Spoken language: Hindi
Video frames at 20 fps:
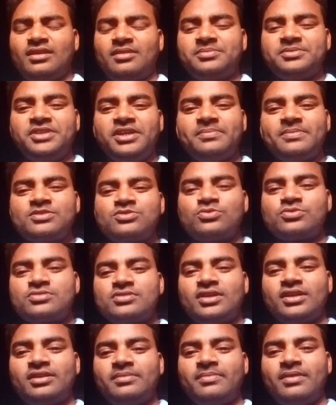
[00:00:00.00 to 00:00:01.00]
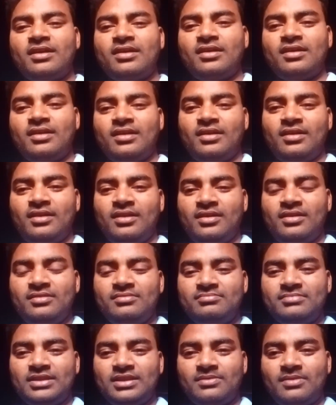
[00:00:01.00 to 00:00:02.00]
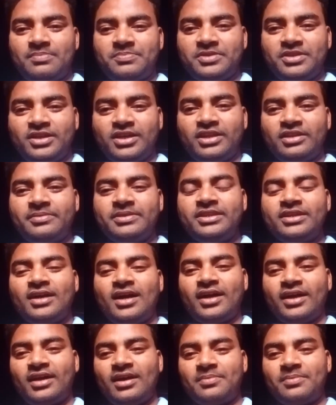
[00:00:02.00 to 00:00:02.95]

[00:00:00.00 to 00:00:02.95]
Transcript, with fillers: अब ये मत सोचना कि मैं मतलब अपनी गरीबी दिखा